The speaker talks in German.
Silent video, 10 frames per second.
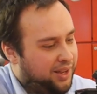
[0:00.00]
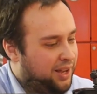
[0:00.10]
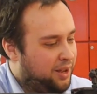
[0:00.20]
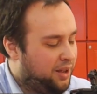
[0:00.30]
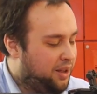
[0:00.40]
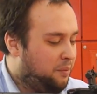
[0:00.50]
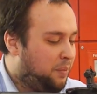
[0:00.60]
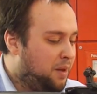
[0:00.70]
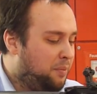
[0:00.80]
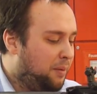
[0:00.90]
äh,
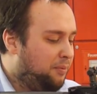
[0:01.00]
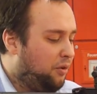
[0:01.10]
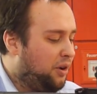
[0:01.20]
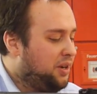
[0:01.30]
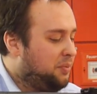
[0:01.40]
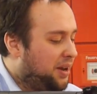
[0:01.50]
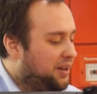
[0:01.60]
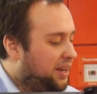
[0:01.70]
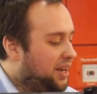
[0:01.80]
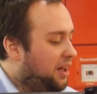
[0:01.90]
Ballpapp-Freund. Ich
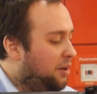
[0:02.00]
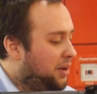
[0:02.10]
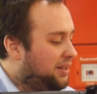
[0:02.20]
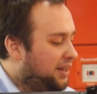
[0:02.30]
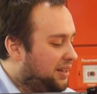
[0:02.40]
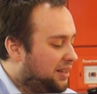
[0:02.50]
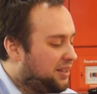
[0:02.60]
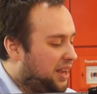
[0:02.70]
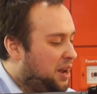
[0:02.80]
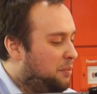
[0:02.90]
meine, da hier haben wir jetzt, halt
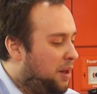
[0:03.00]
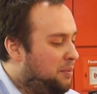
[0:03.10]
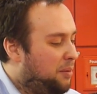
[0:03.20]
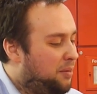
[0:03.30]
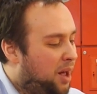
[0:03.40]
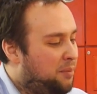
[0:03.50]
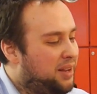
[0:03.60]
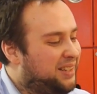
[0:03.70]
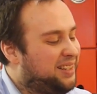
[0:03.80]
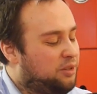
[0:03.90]
jetzt keine Ballpapp,
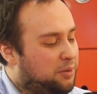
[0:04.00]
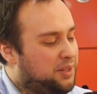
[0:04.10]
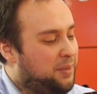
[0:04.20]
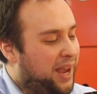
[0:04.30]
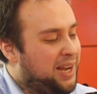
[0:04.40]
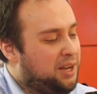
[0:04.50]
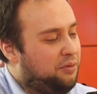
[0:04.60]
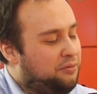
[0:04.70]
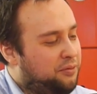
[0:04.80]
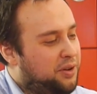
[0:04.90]
aber es ist trotzdem
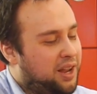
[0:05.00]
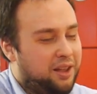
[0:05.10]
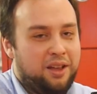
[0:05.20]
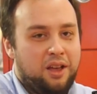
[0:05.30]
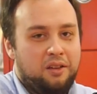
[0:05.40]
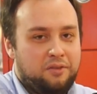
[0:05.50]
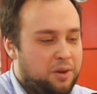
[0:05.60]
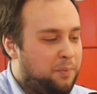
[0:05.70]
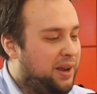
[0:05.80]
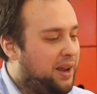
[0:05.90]
ähnlich von Führen her
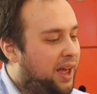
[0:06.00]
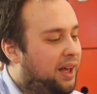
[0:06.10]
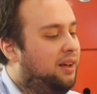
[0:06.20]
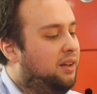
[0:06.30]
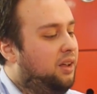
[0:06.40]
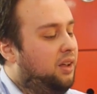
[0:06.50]
wie die PDR.